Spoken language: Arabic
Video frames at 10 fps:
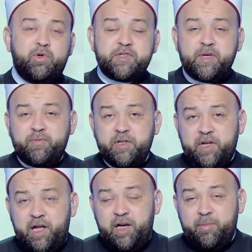لسه
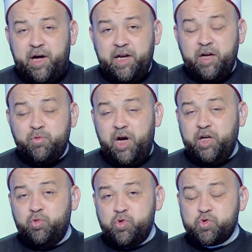بنتكلم عن أنواع
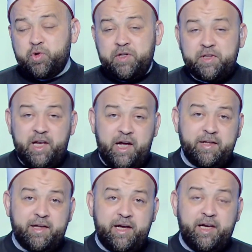النسك
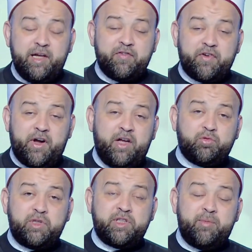الثلاثة الإفراد
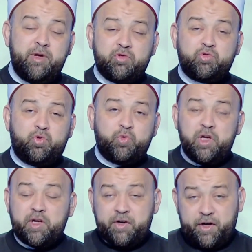والتمتع
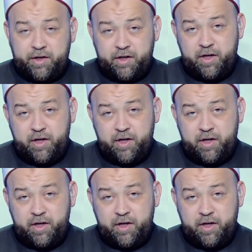والقران